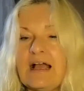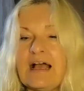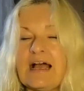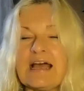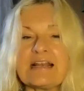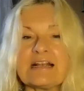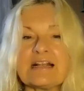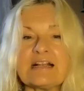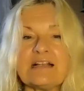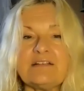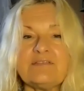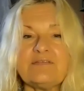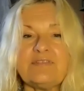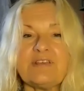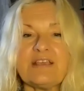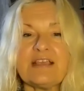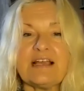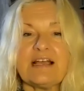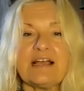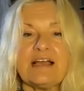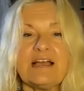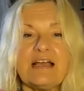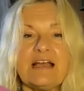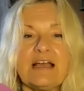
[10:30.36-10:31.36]
handeln
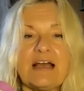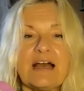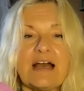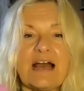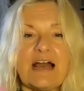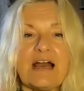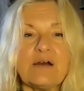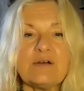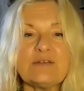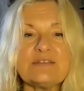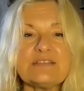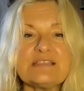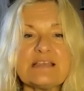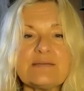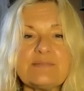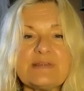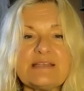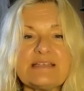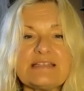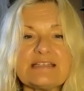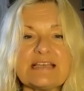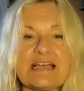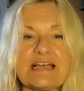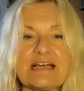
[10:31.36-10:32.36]
wir aus der
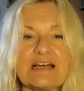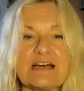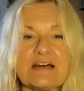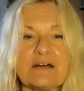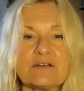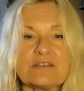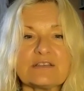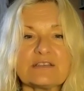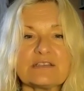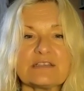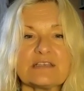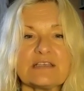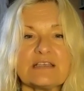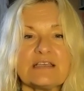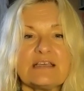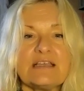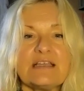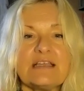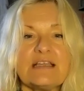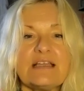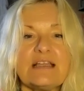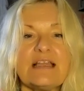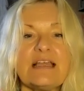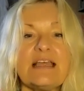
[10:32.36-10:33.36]
Mitte heraus,
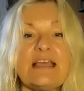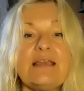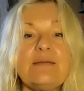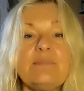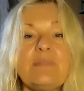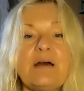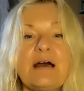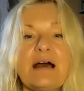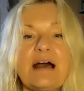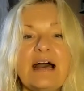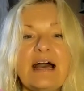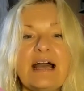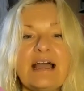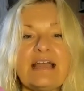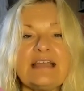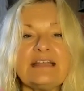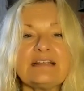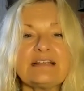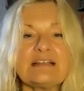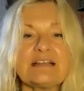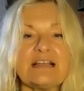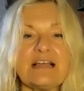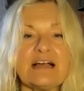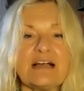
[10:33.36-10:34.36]
im
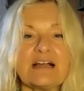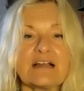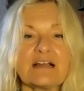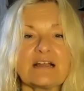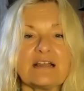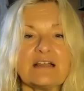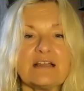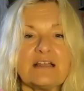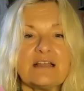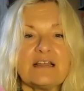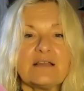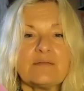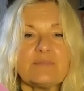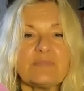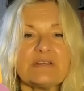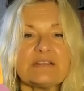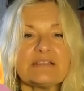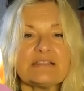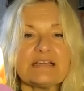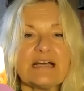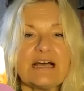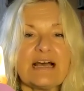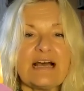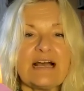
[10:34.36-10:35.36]
Einklang
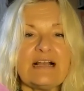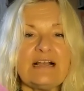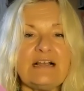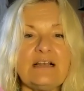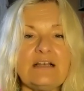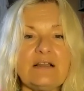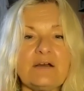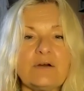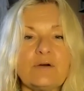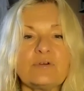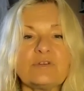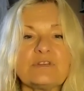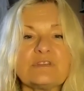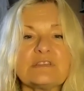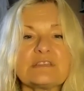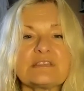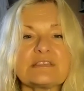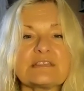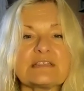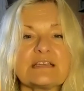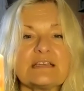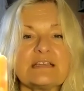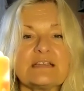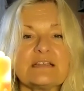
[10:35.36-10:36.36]
mit all
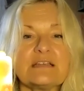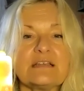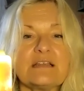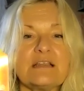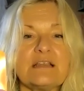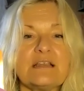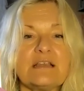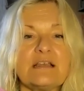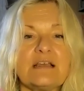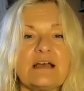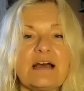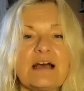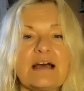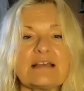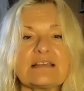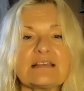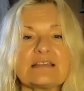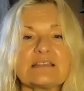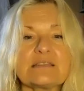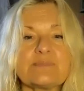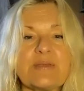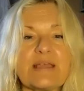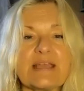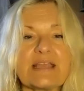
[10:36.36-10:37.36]
unseren
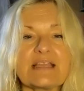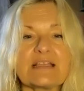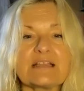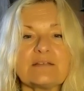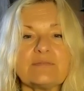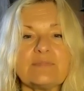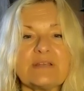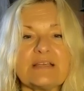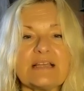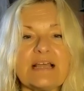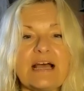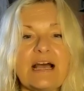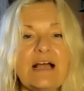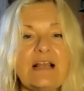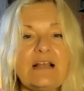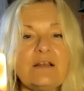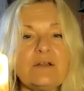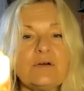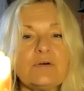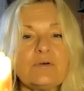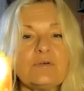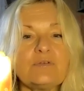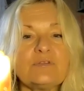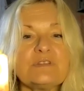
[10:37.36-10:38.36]
Aspekten, mit all
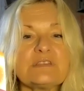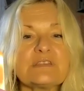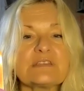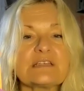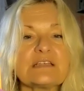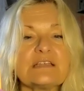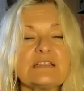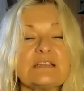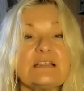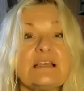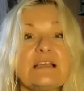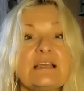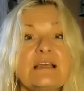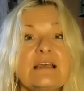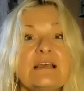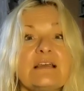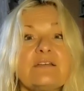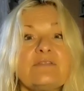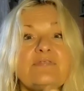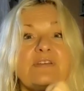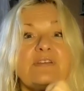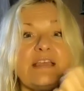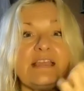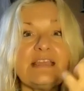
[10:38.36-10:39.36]
unseren
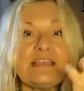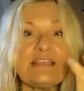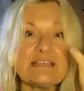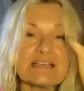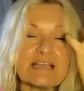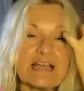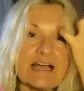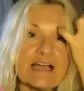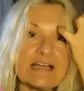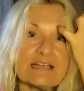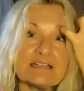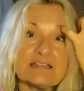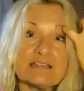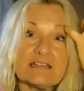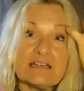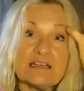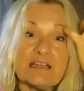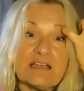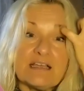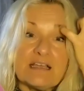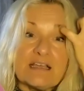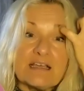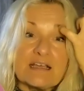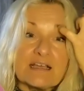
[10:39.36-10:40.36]
Fähigkeiten,
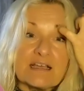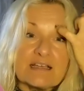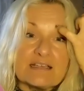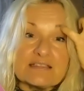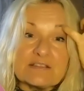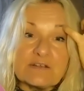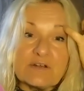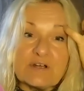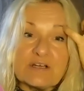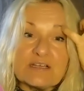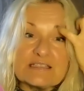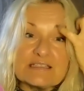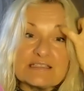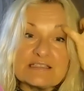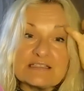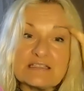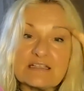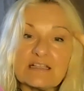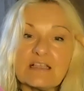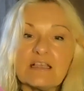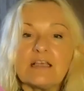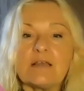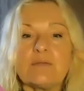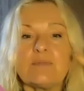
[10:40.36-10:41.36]

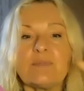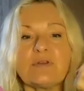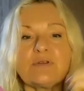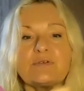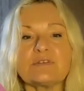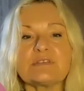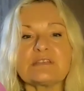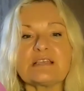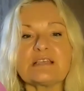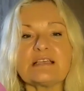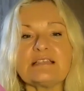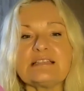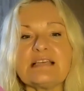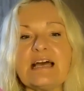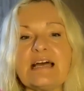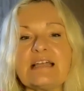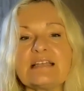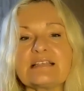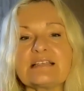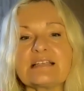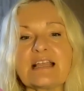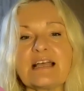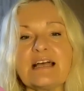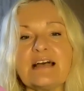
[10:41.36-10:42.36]
Ressourcen, mit unserer
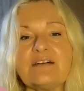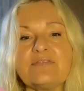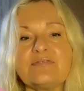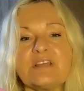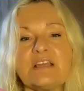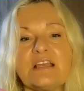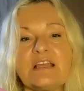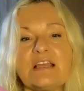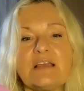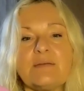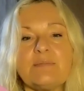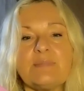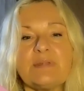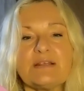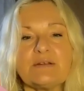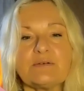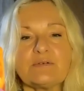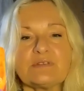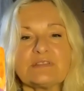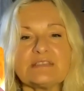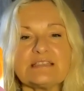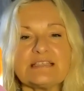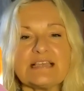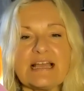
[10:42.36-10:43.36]
Tatkraft, mit,
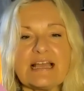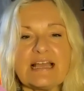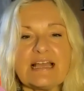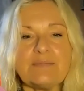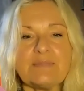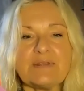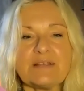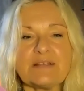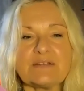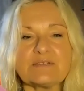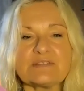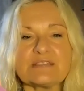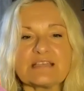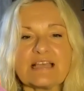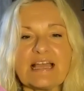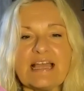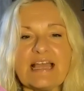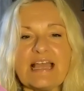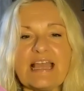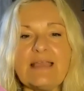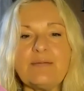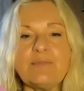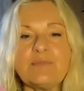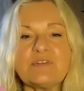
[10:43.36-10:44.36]
uns, mit unserer
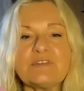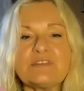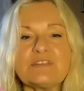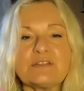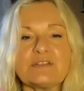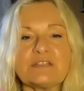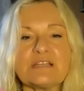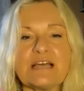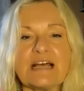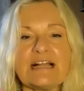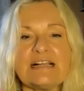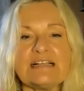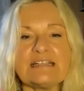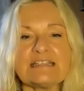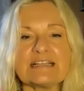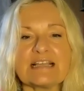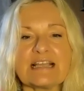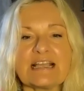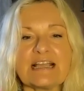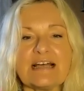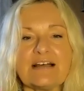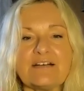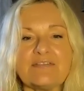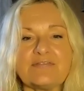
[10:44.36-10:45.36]
emotionalen
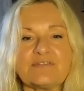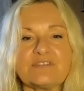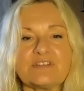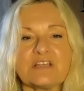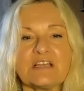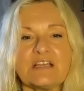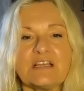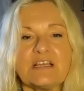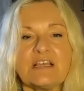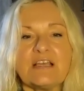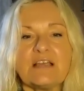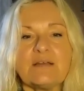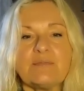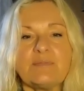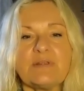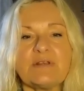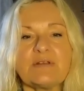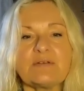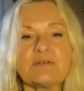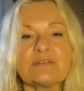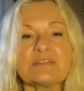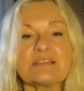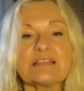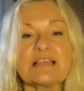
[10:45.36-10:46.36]
Kraft,
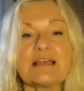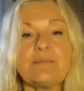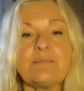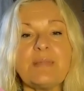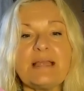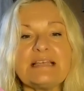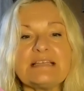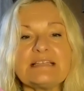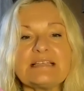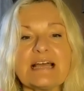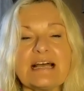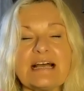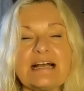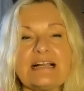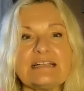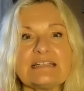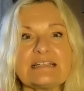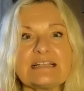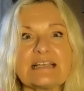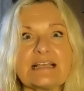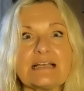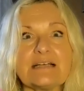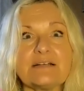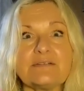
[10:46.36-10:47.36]
mit unserer
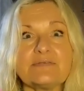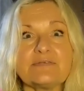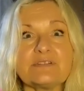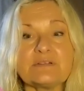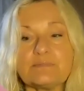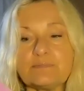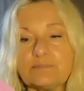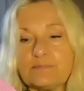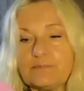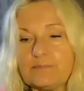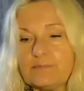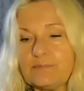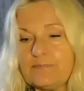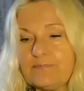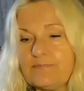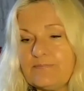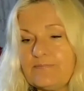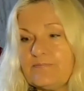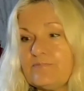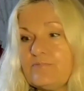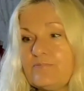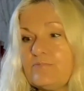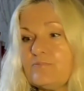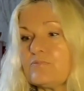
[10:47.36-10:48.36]
mentalen Kraft.
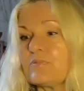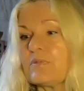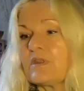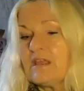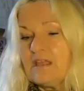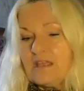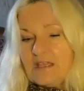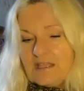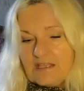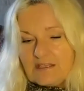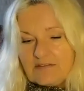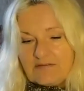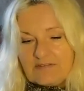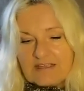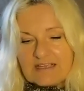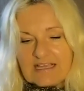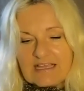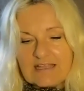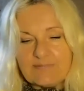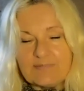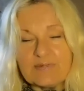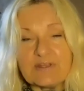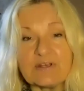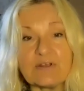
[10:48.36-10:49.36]
Hm? Ich will
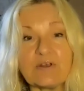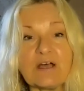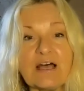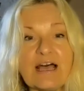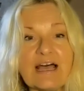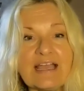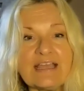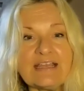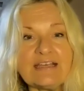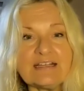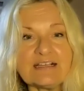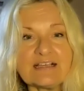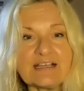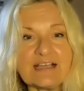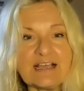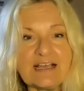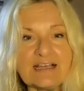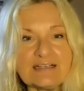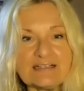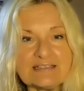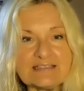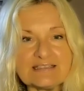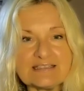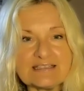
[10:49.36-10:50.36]
gerade mal noch eine
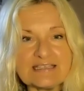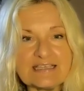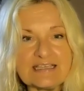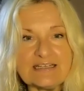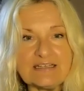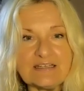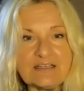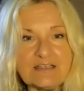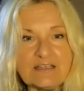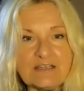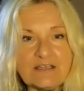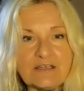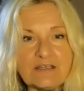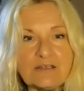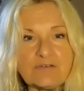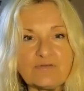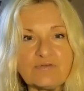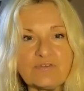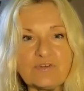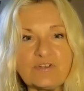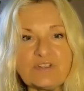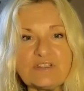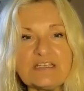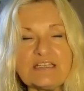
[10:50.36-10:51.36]
Karte ziehen,
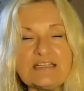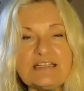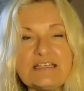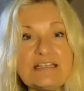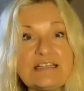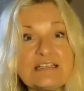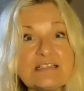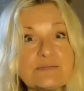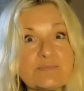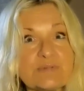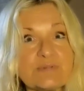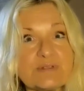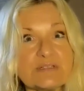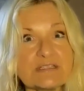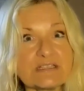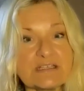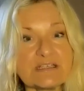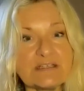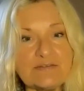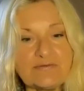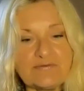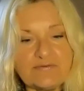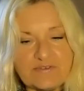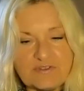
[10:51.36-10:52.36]
für die, die es
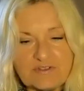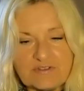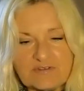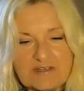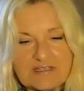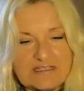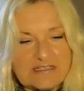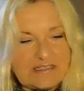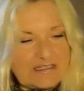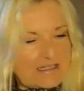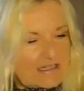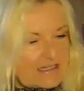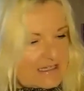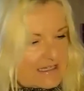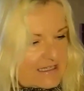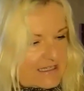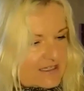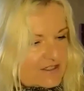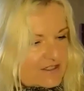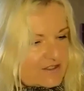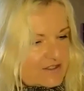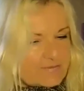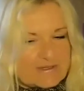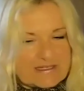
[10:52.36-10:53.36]
betrifft. Warte, da
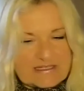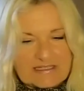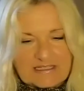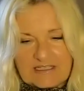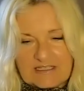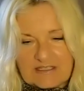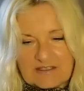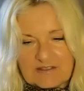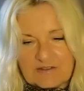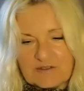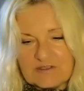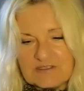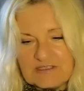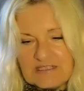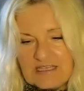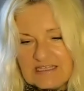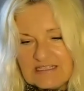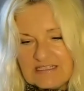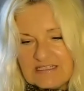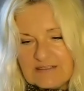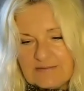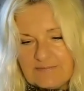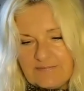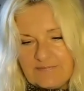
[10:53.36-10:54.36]
lege ich mal die hier zur
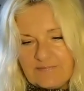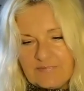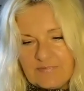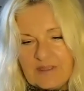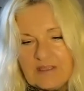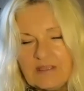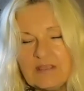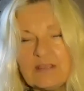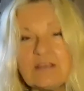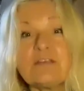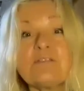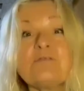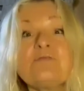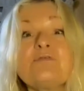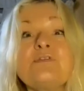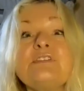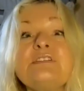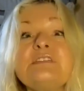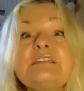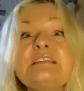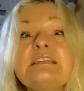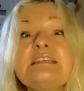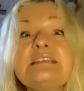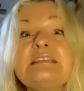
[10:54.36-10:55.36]
Seite. Für
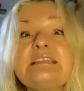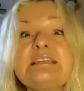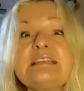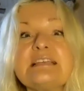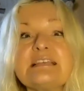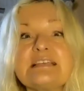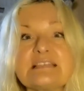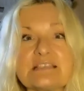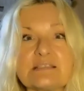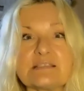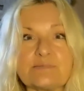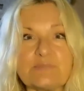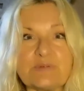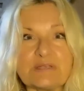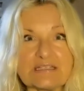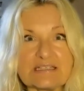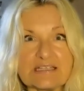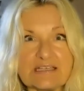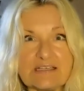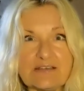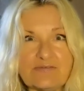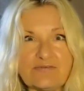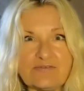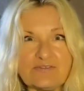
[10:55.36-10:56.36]
die, die es
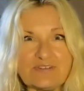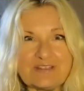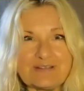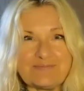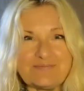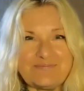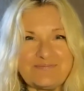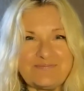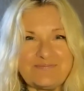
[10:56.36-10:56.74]
betrifft.